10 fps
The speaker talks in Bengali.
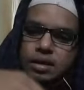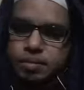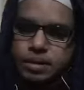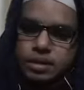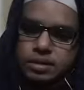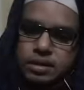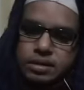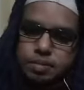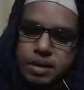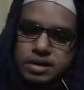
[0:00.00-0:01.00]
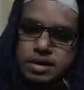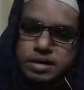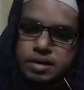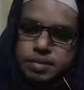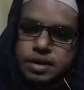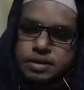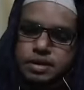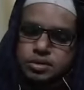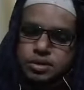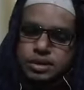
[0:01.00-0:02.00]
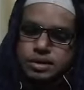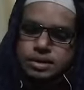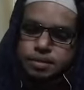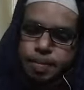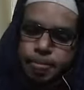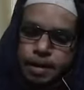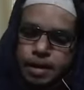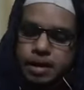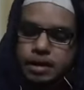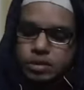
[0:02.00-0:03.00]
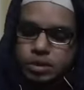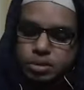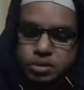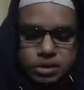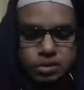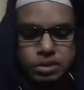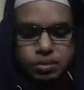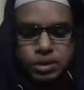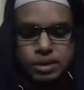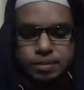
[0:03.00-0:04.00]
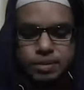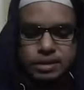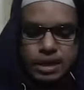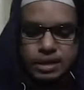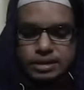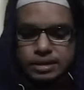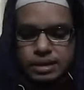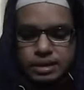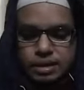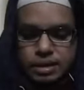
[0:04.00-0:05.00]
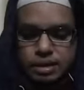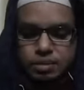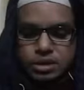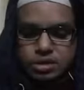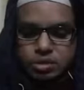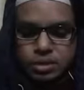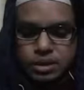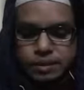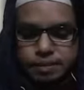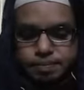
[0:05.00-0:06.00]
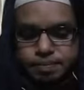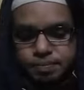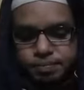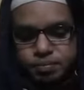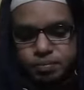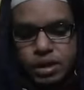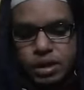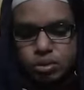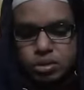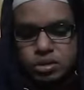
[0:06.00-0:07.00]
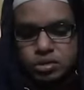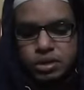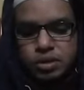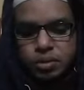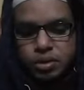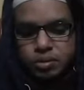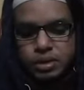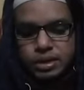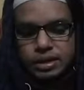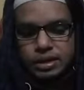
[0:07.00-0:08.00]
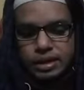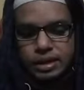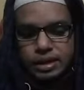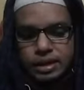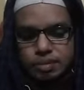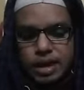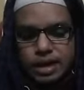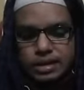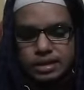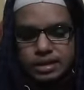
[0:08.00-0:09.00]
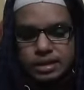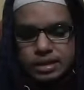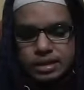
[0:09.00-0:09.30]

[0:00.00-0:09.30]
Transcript: জাস্ট প্যাটার্নটা আপনার চেঞ্জ হয়ে যাচ্ছে তো এ প্রসঙ্গে যদি বলি আপনারা জানেন যে বিশেষ করে মুক্তিযুদ্ধের পরপরই এই বাংলাদেশে